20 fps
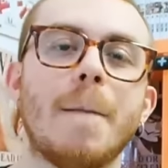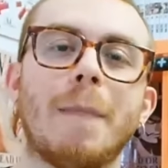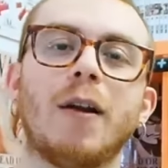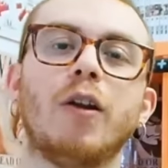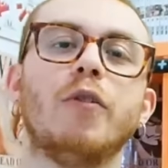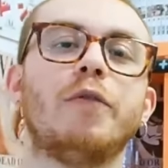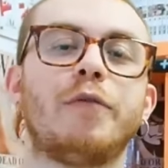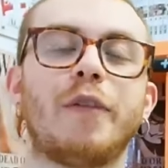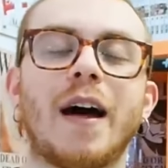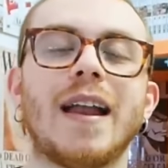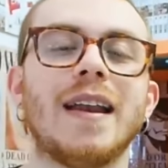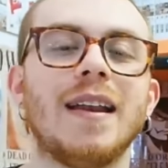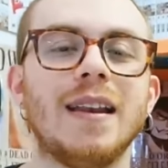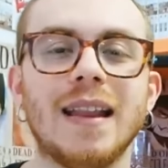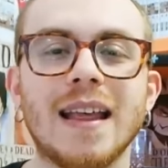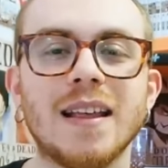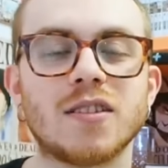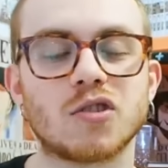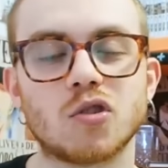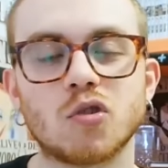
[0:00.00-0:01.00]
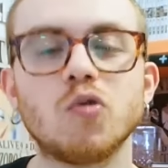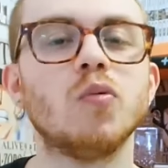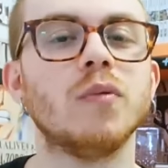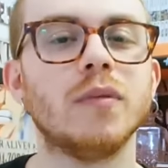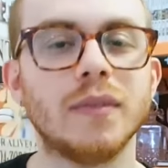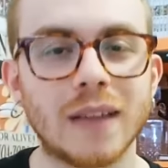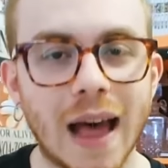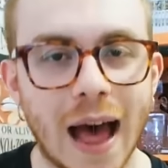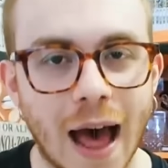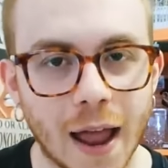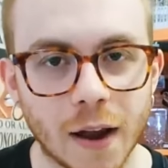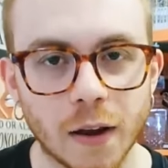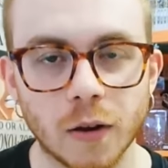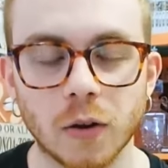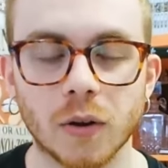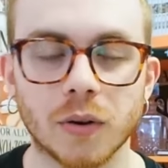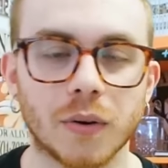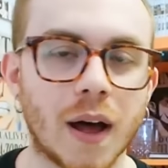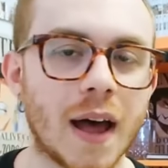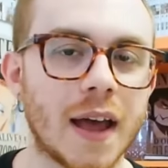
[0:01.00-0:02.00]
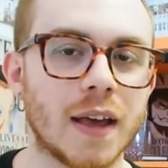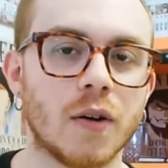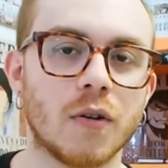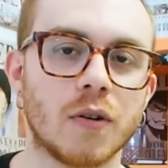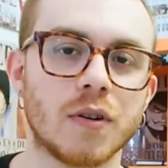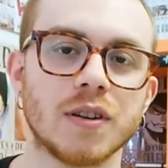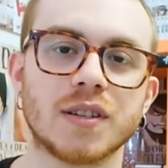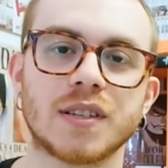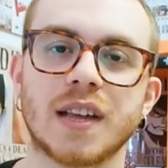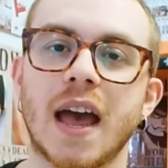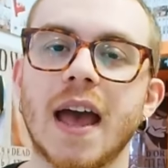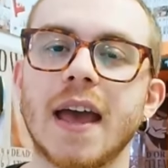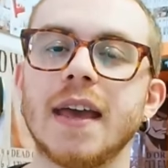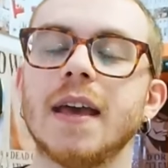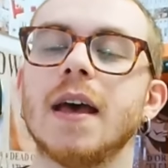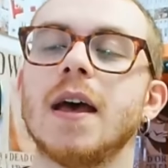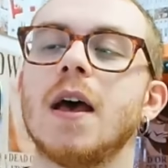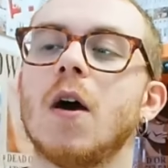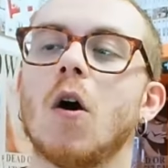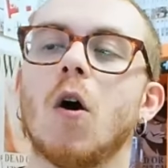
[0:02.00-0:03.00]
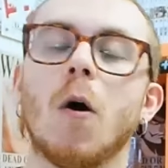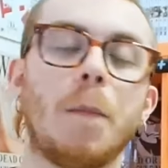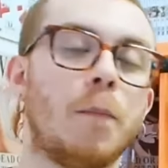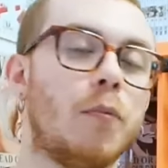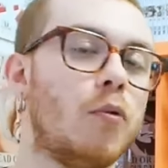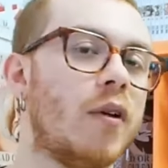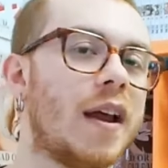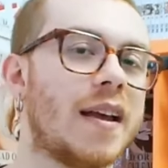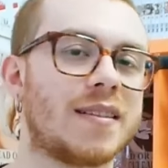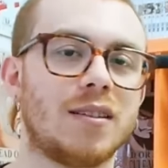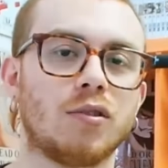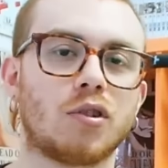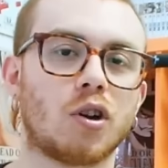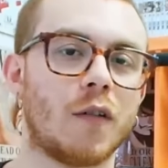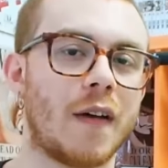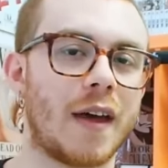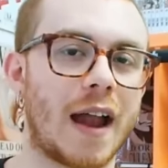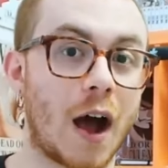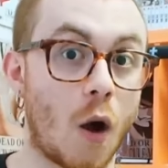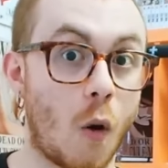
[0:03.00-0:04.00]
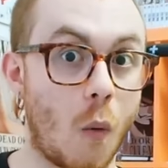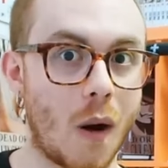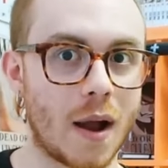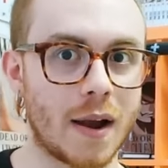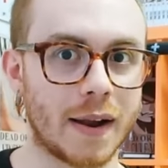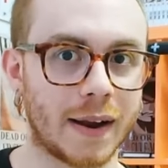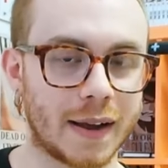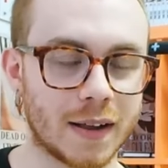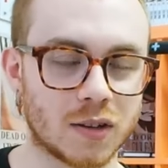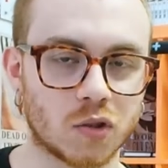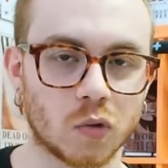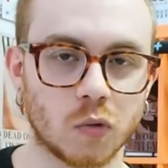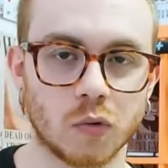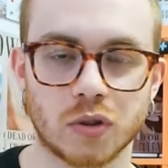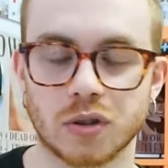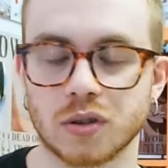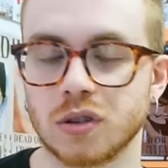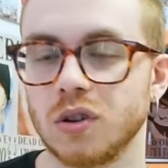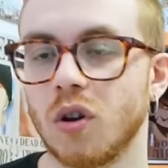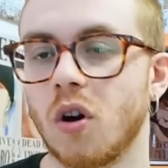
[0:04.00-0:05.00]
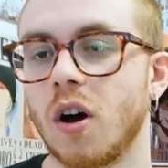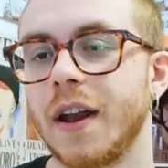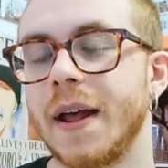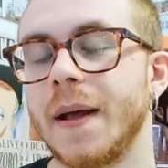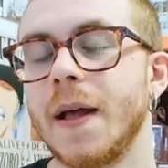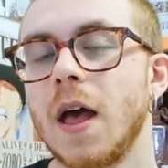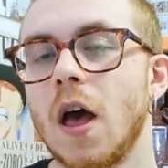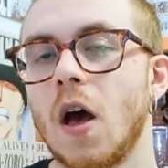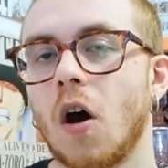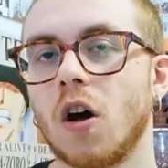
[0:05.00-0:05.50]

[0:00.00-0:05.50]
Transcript: ma non fa nessun danno ai Gorosei, oppure si troverà qualche soluzione.